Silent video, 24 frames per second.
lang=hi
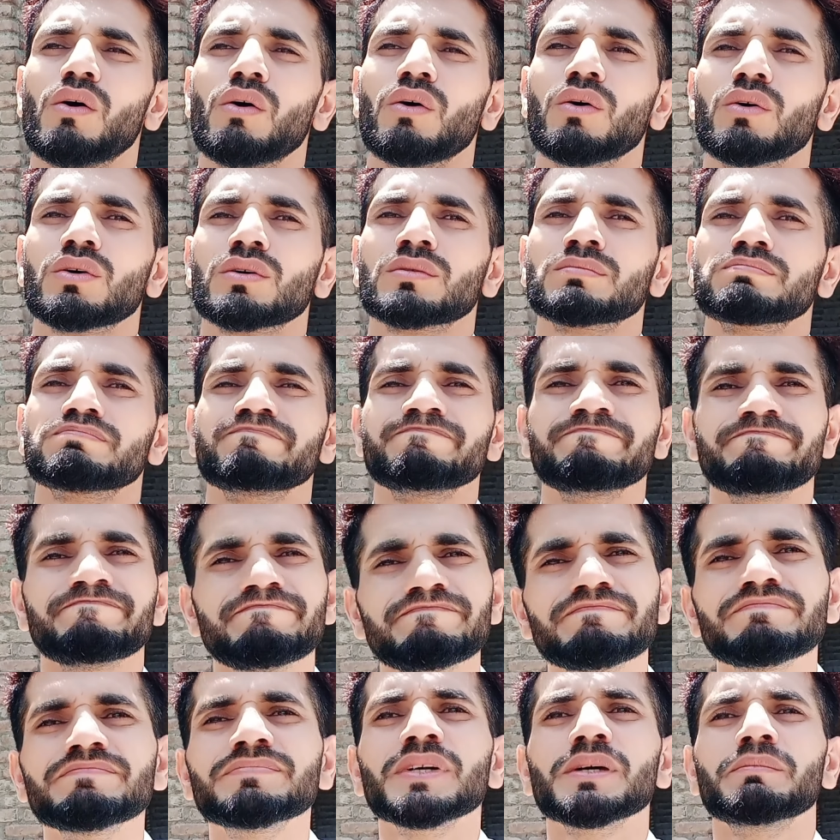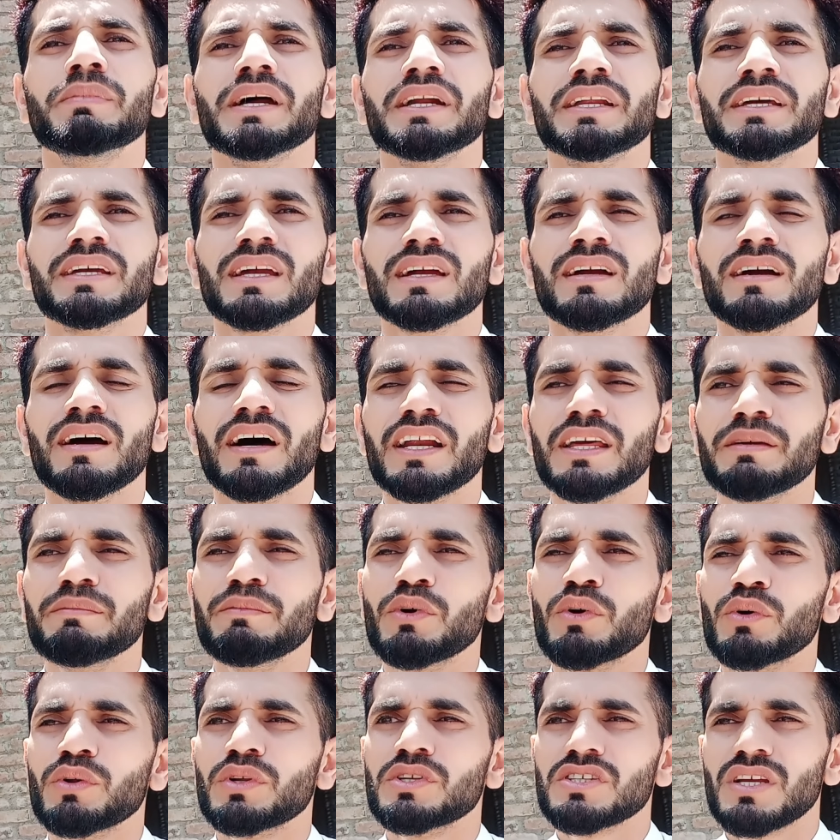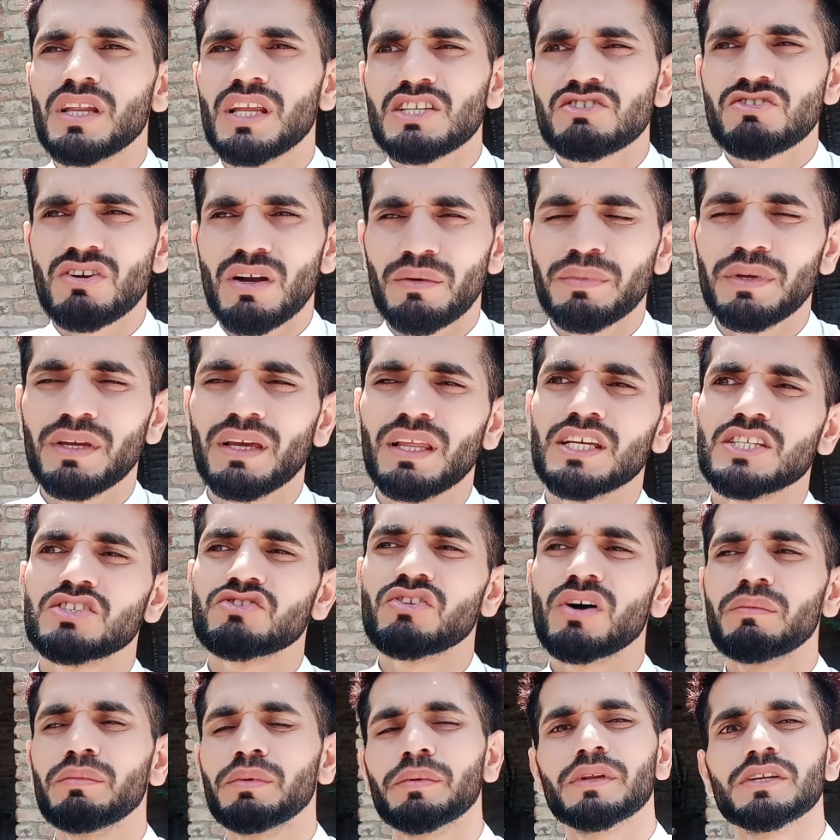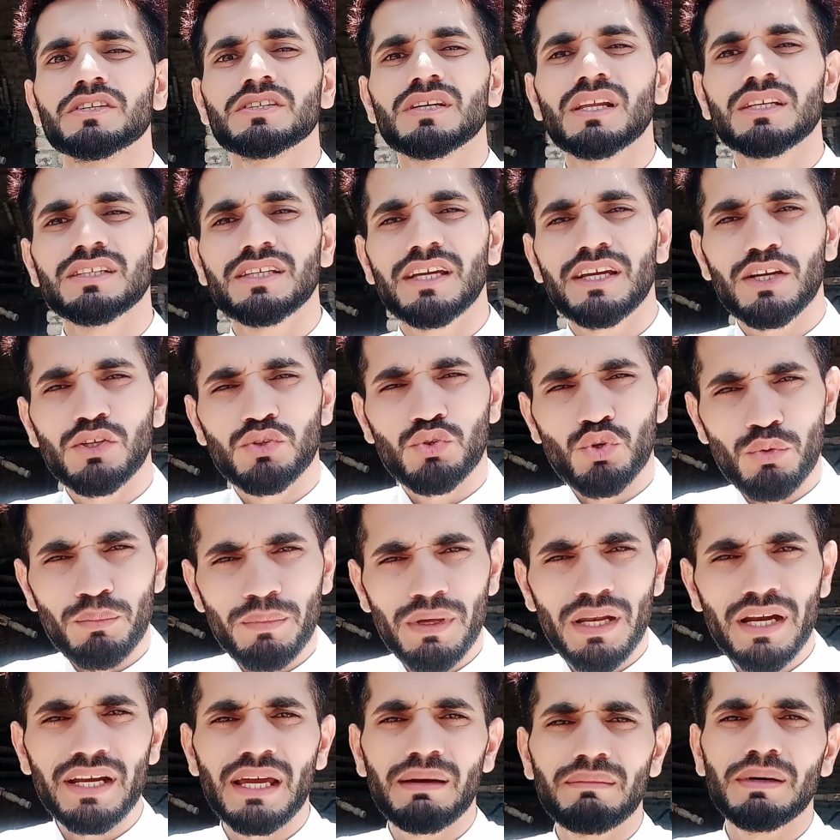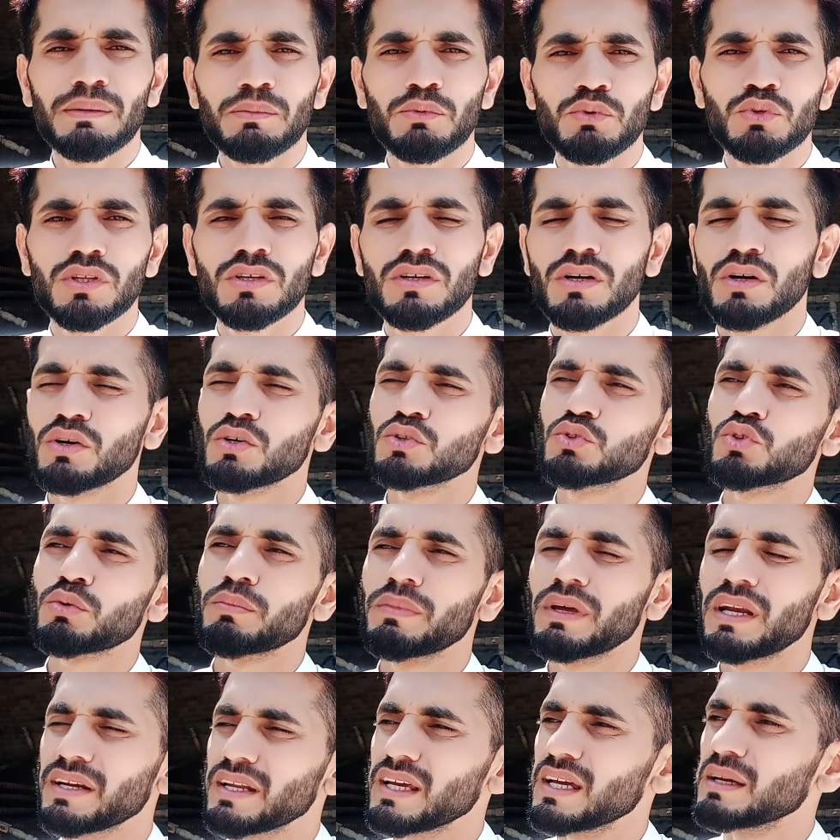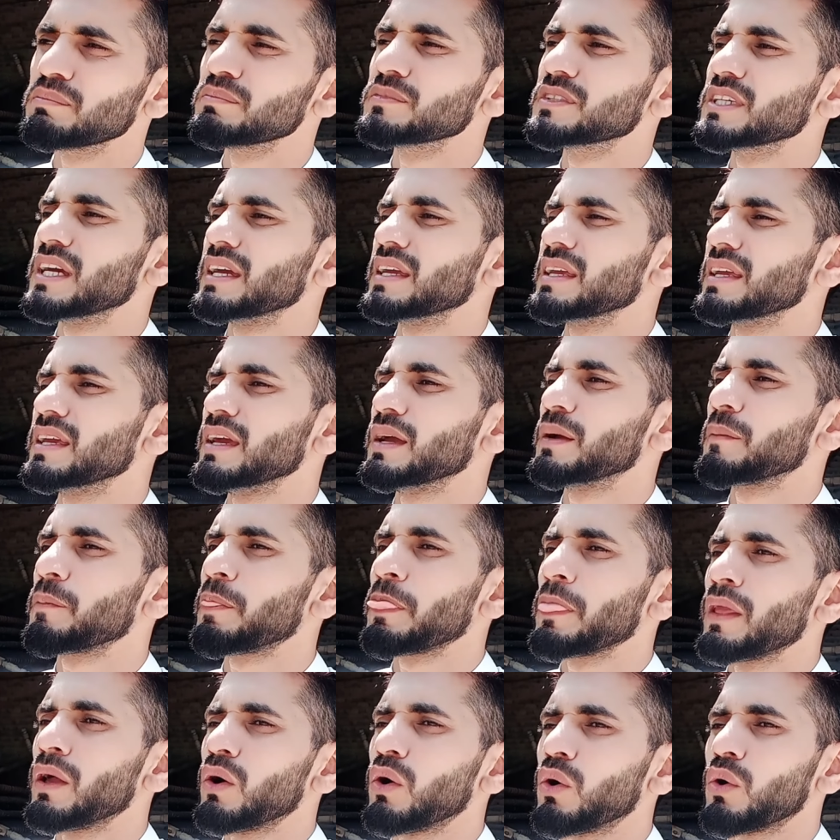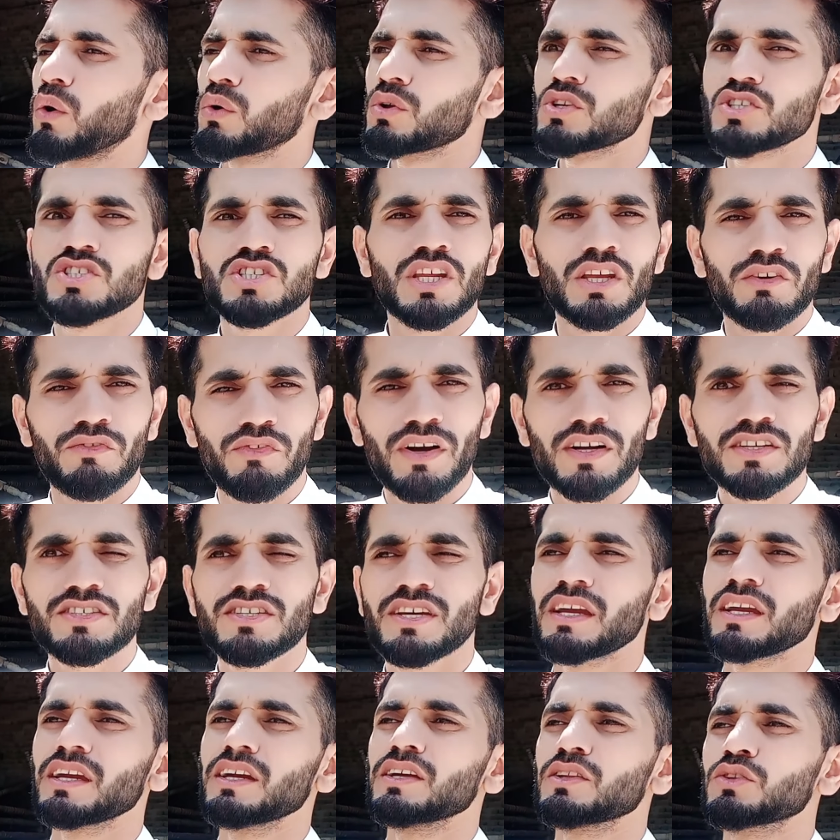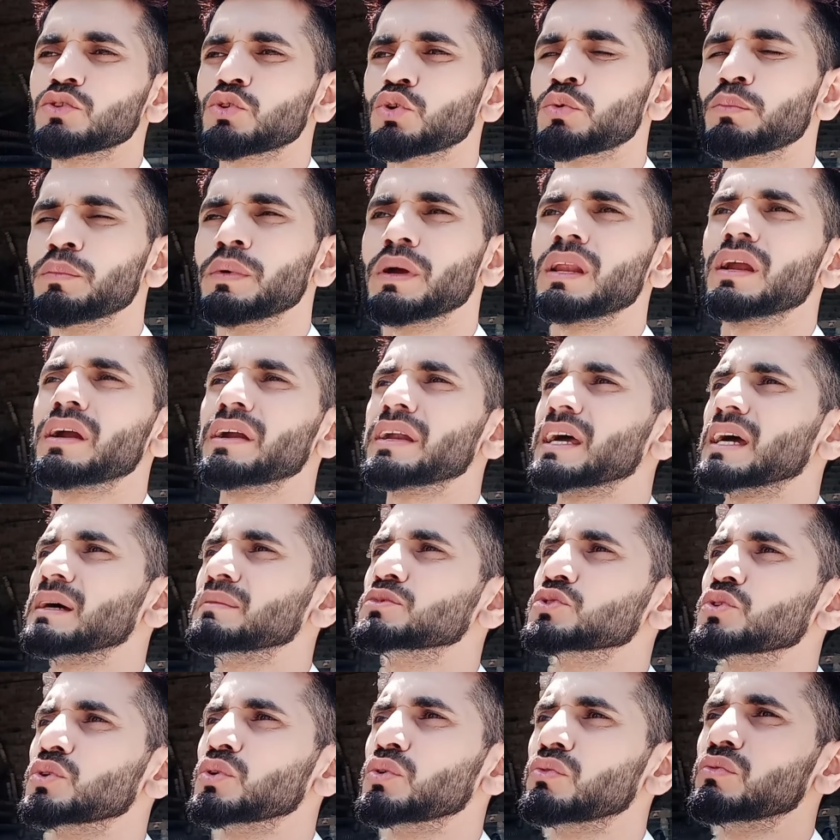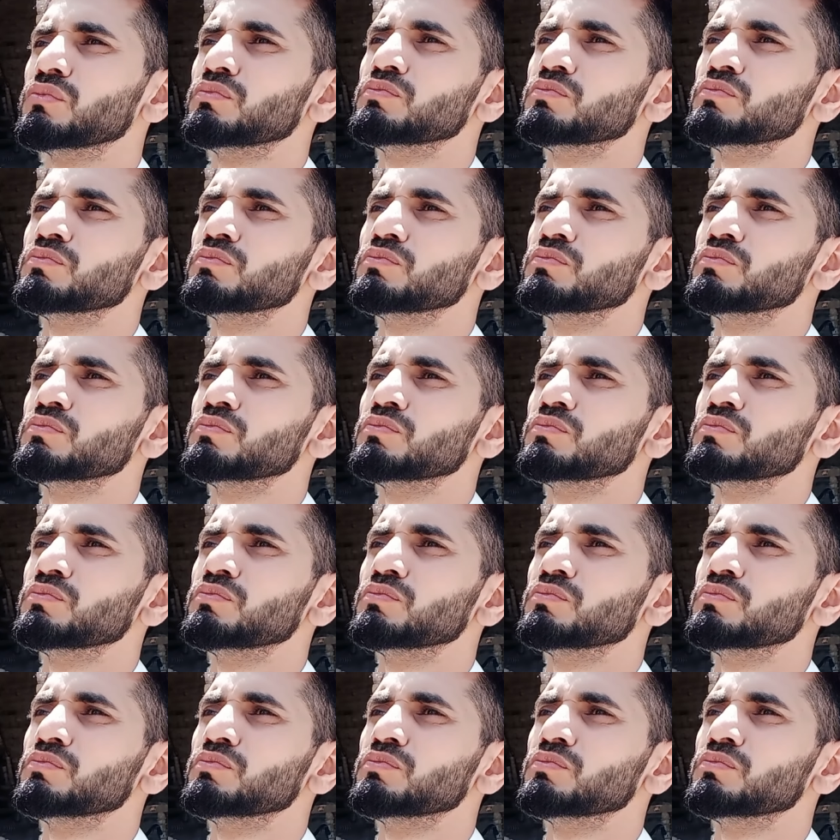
और फिर बैठेंगे गाड़ी में और इंशाल्लाह स्वाबी के लिए स्वाबी फिर इंशाल्लाह जाएंगे तुरबेला डैम आपको दिखाऊंगा तुरबेला डैम जाएंगे और स्टीफा जाएंगे तुरबेला डैम जो